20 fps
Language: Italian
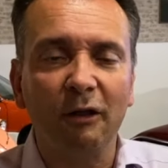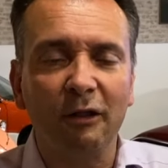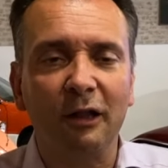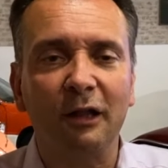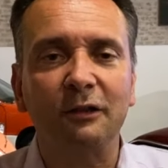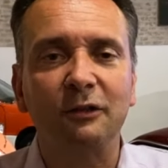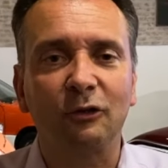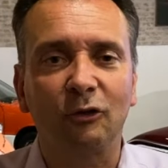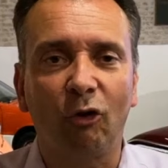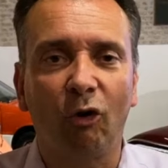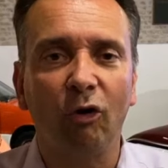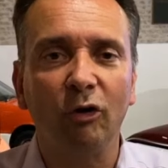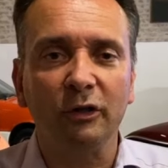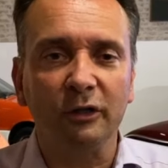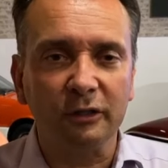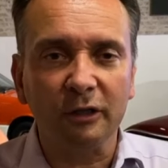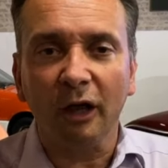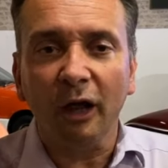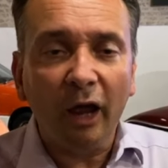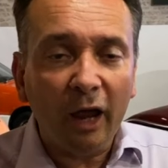Era in
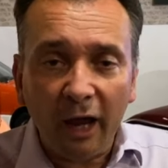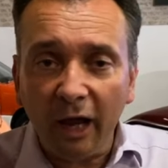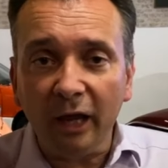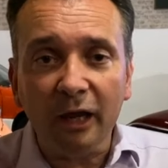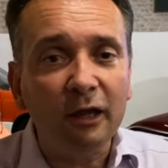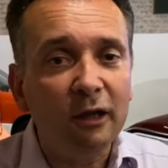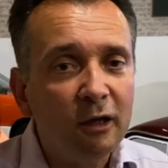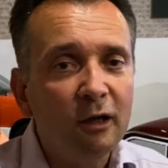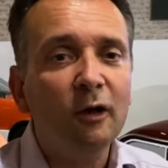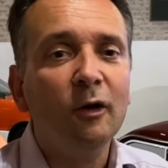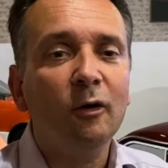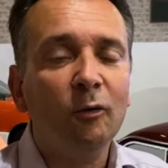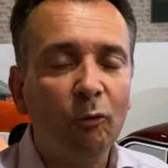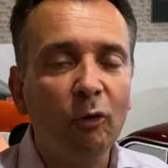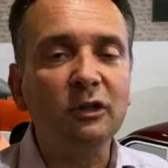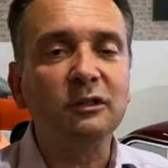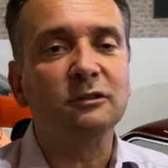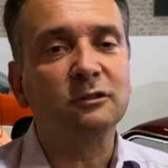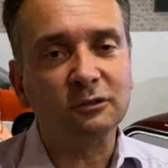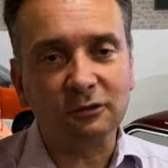una
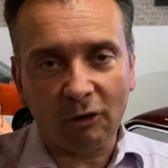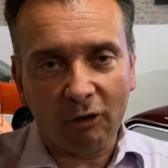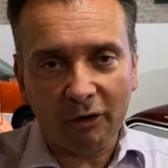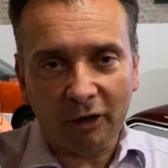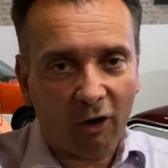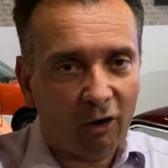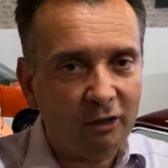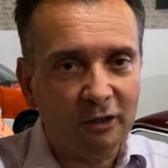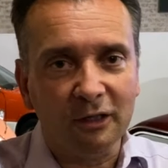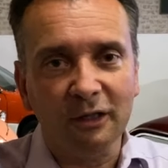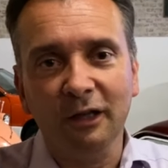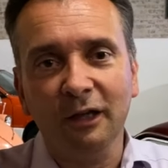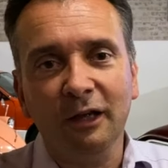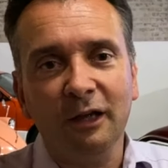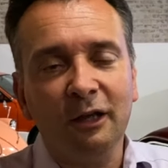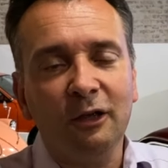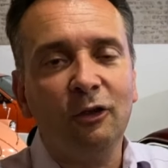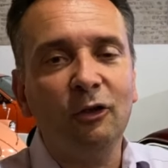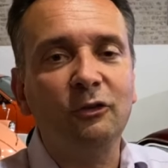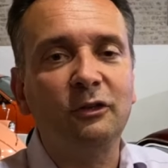condizione folle.
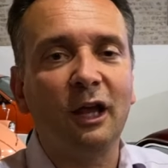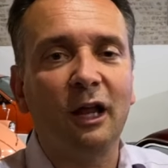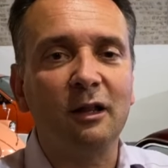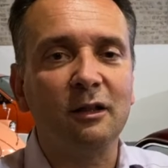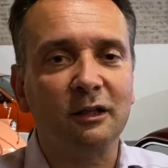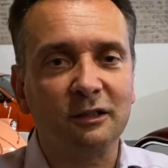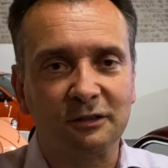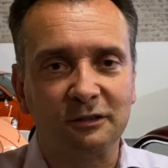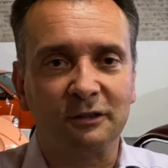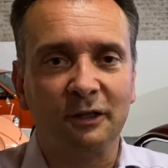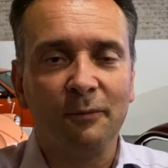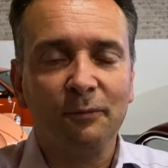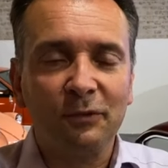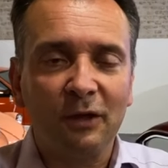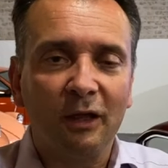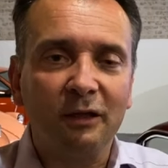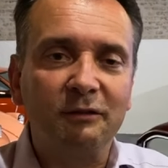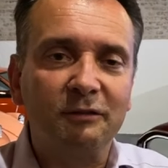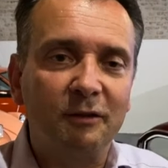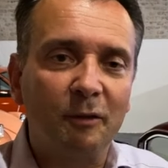Mio padre
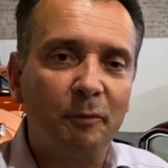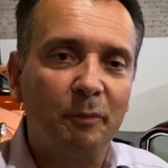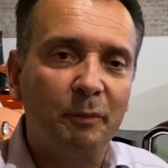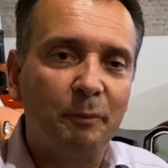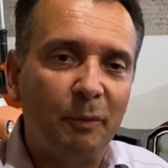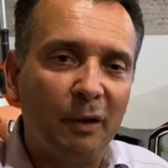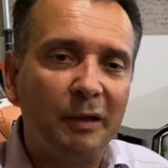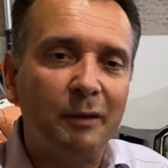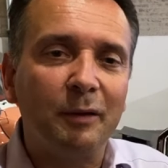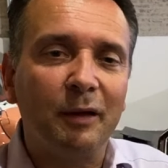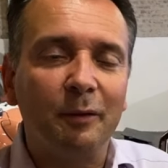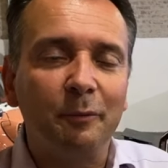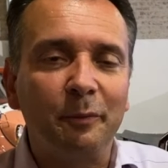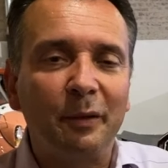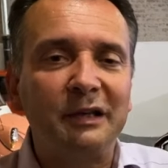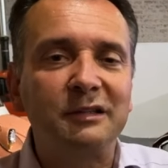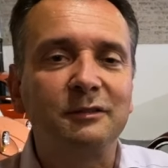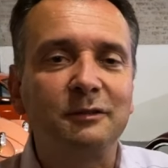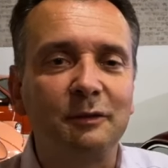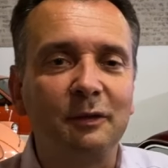richiamò il
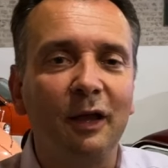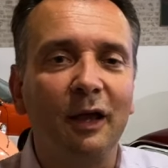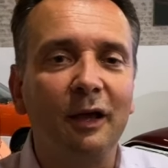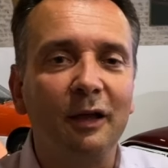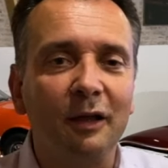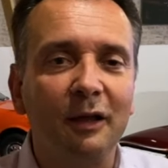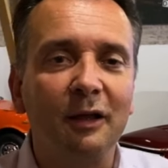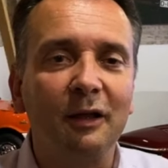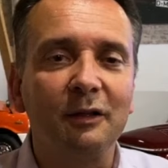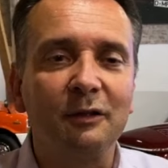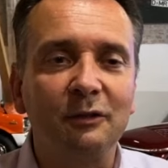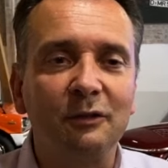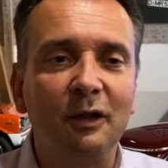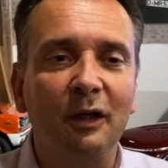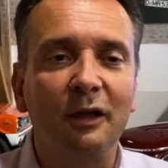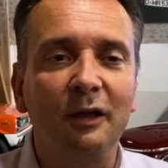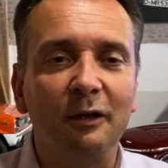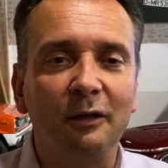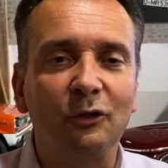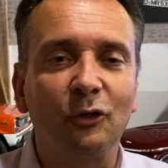venditore e gli chiese
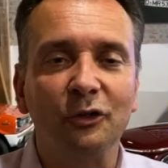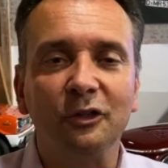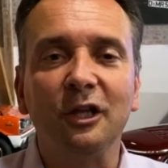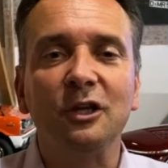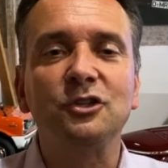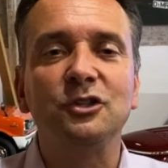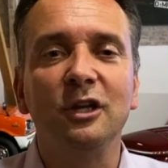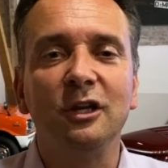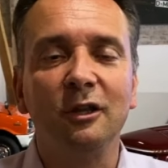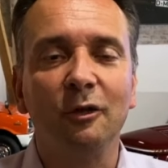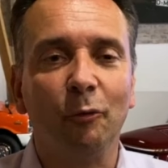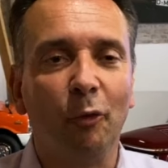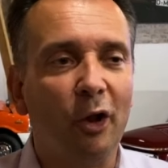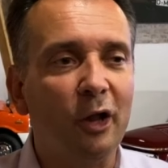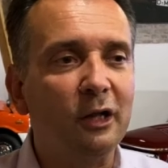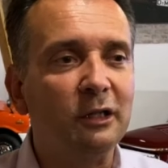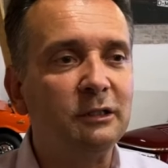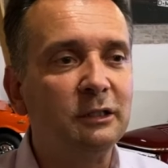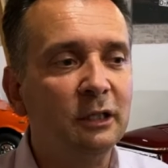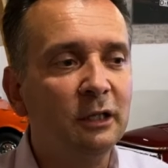cos'è successo,
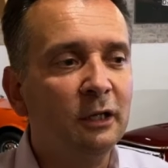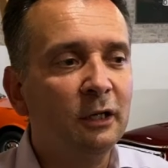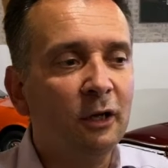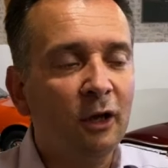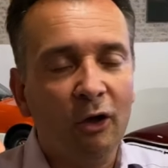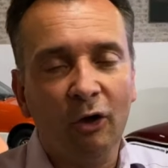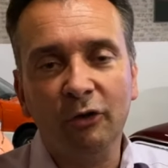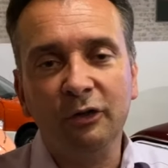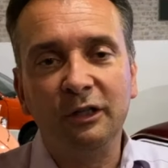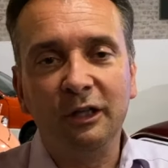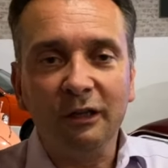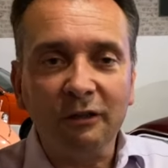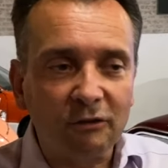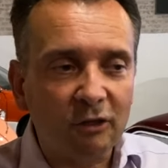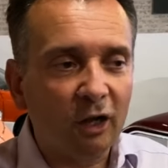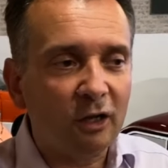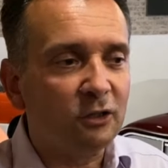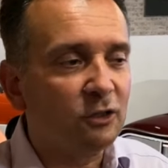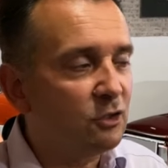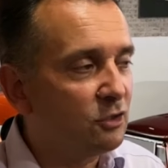avevi detto che era nelle
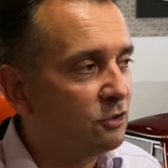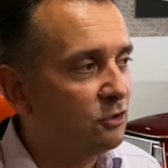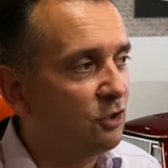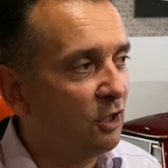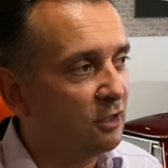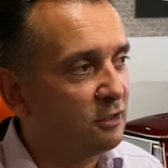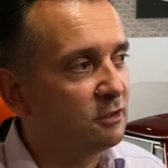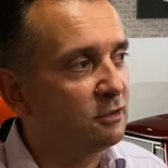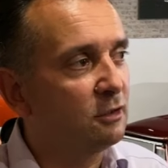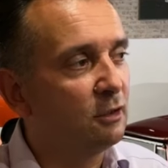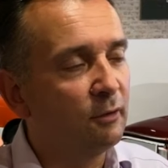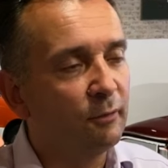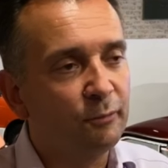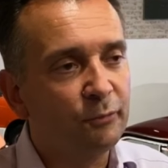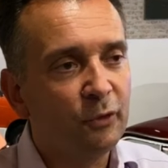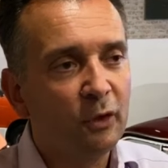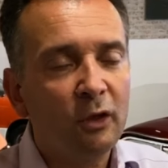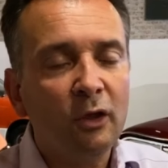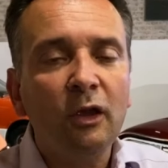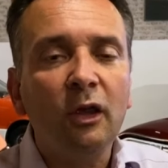migliori condizioni al
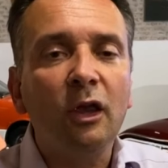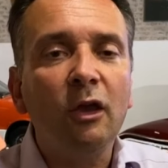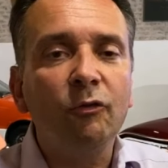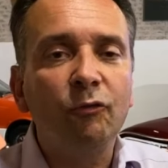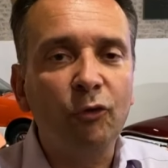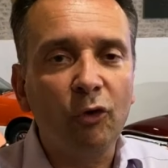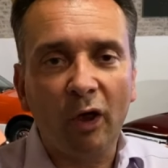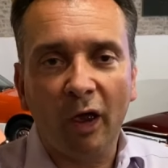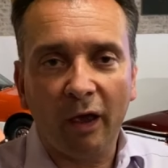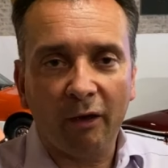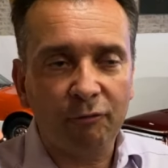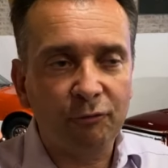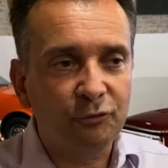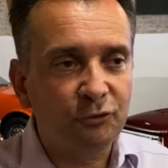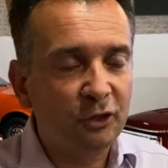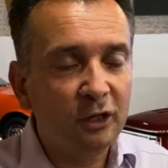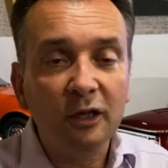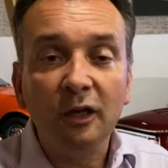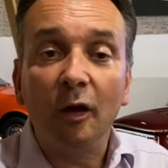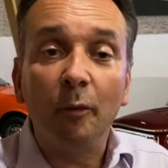mondo.
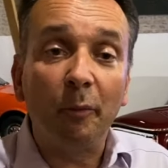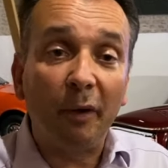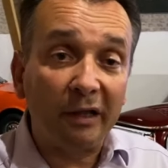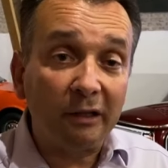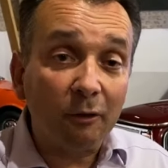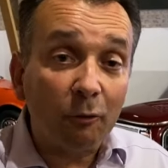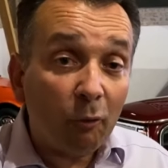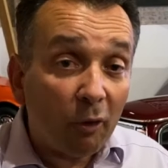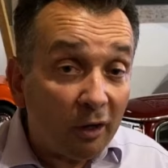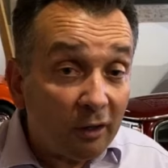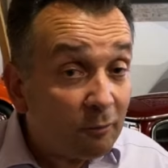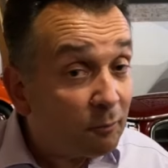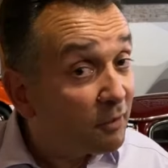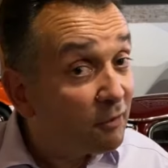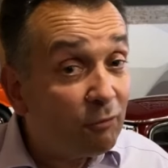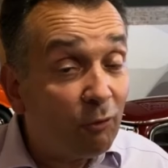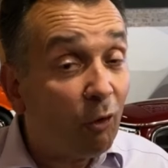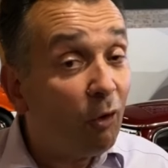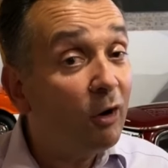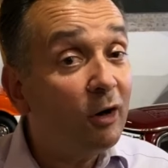E lui rispose,
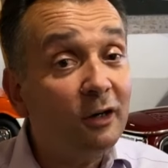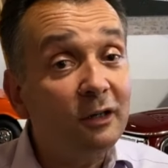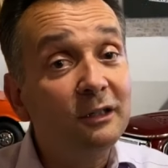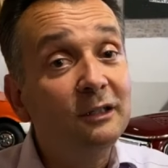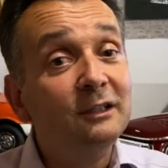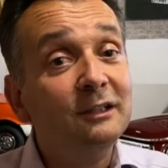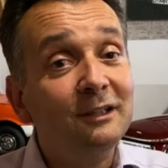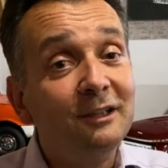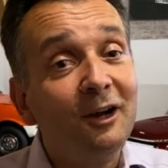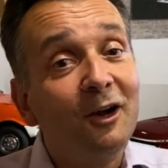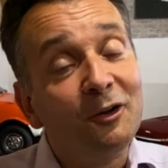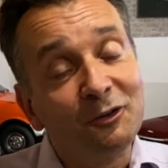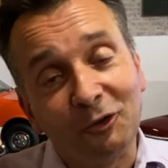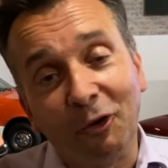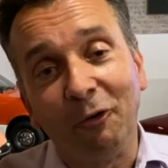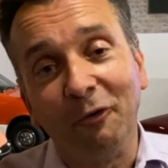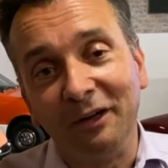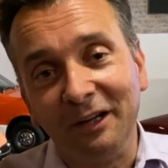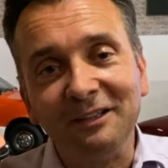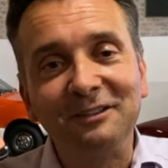ne hai mai
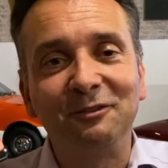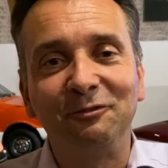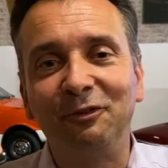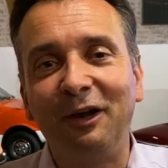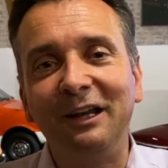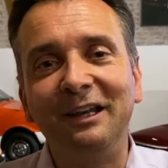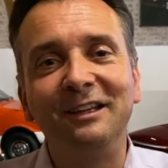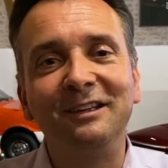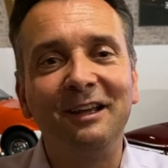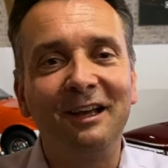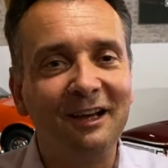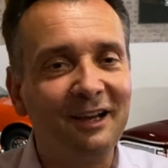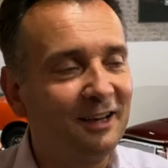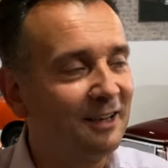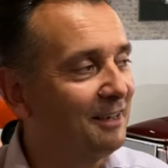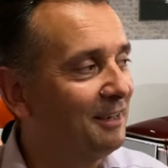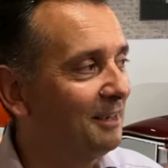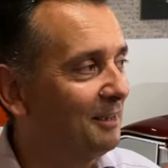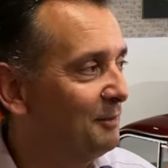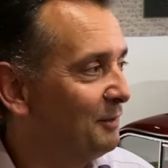vista una in
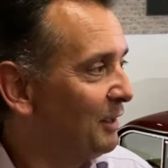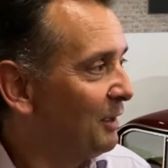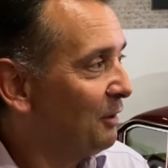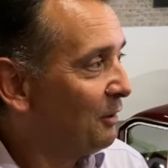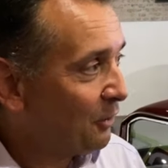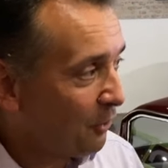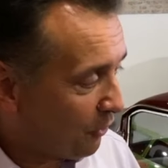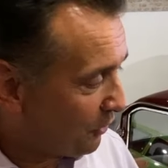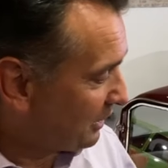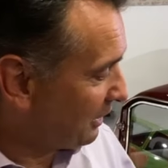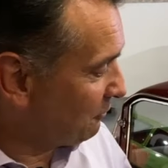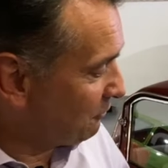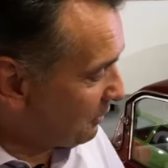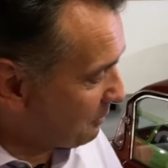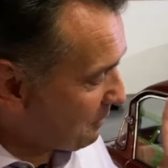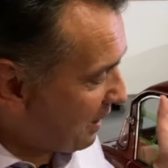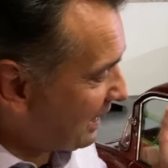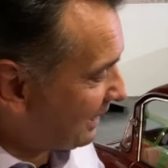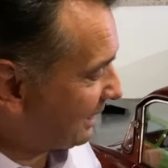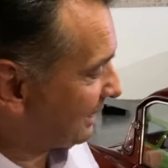condizioni migliori
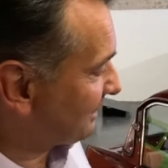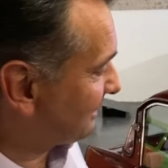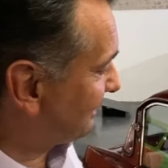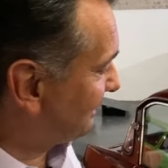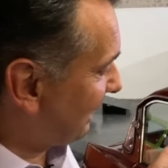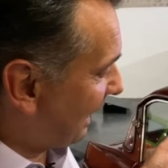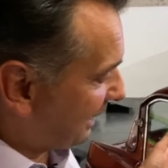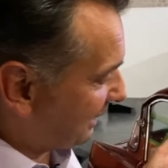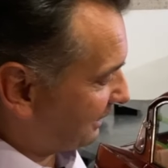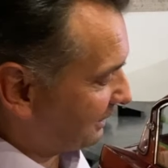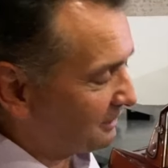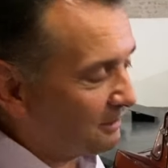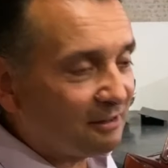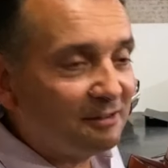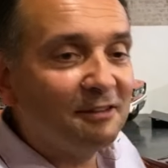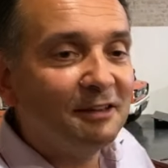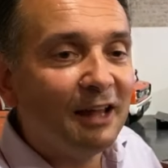prima di oggi?